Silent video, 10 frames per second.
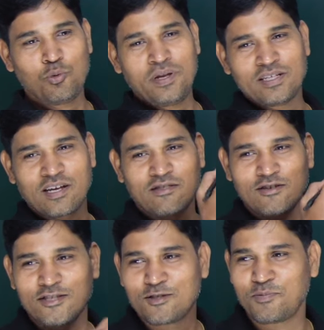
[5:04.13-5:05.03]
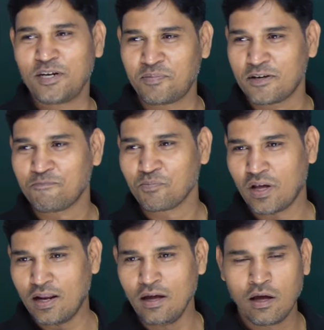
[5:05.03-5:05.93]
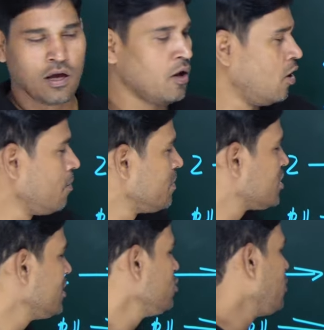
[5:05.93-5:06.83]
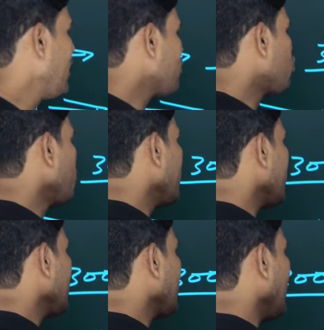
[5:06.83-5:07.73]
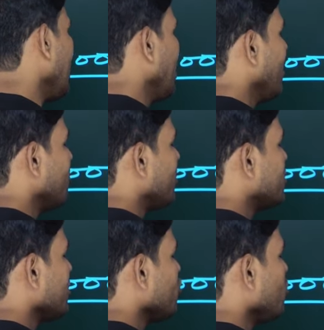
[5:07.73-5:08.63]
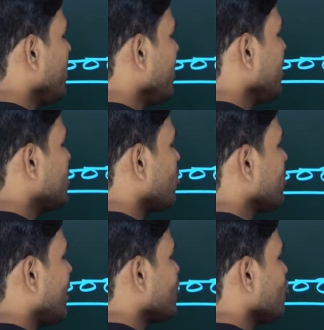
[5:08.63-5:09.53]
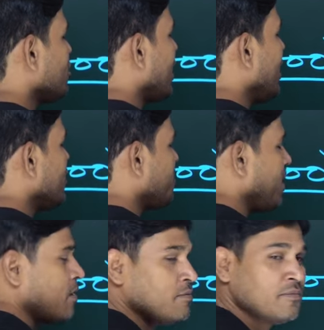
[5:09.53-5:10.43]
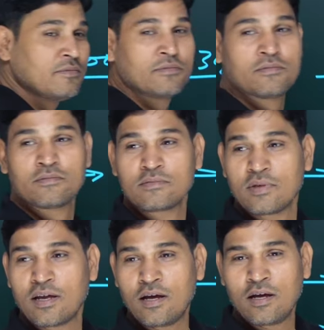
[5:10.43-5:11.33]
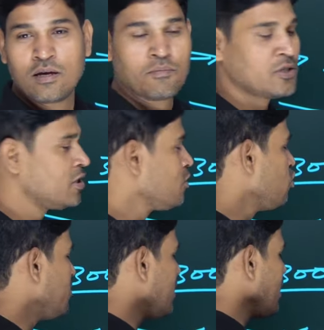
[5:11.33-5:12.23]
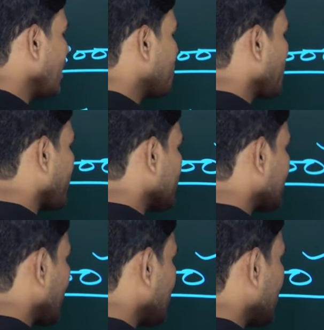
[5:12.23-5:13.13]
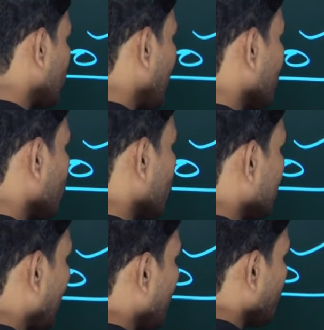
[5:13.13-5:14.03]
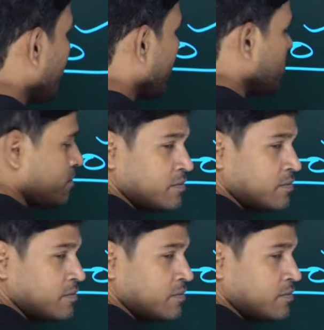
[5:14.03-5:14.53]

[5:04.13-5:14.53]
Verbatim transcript: ही नहीं सकती इस स्पीड पे है ना और मशीन जो है घूमेगी क्या मशीन घूमेगी चौदह सो चालीस पर मशीन घूमेगी आपके पास क्या है चौदह सो साठ पर